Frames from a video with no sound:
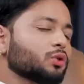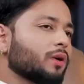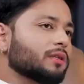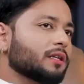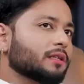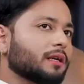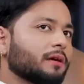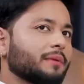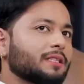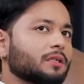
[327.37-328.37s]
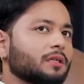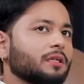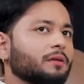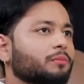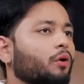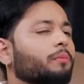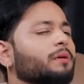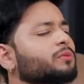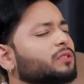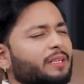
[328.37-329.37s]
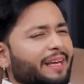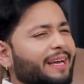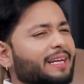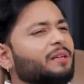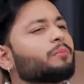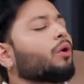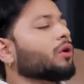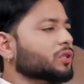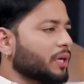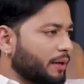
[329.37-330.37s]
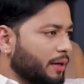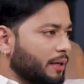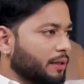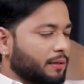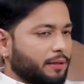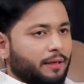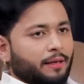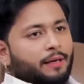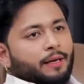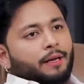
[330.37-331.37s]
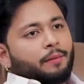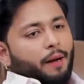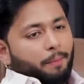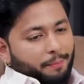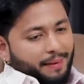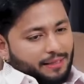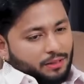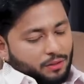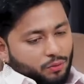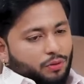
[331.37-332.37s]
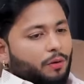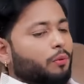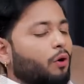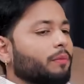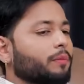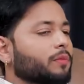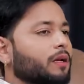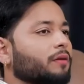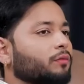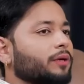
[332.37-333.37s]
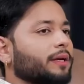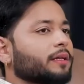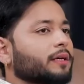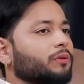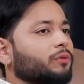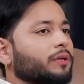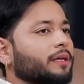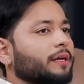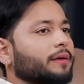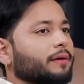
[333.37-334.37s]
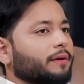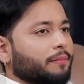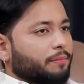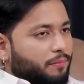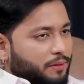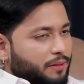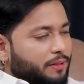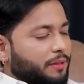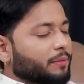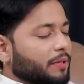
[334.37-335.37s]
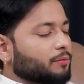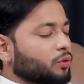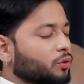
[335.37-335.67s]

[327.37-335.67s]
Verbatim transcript: इशू आ जाता है ना मेजरली प्रॉब्लम्स एक नहीं बहुत सारी आने लगती है अब मेजर जो उनका प्रॉब्लम था ना वो ये था कि उनकी एक मदर थी मतलब